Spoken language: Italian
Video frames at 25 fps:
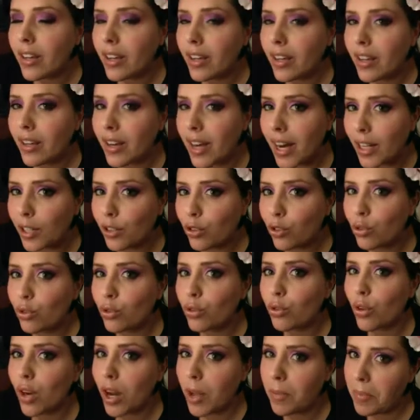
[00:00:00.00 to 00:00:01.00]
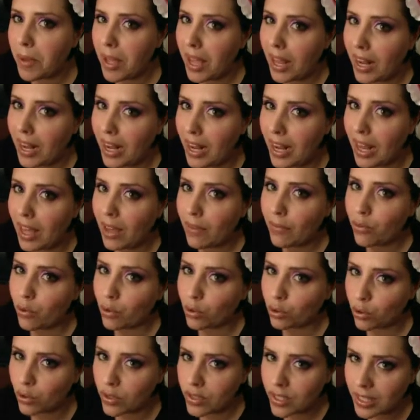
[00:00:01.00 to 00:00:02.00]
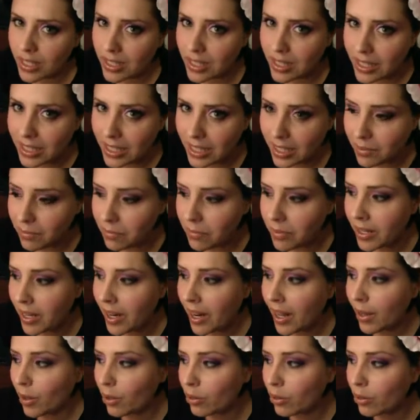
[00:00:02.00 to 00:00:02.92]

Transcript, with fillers: rendono la pelle fotosensibile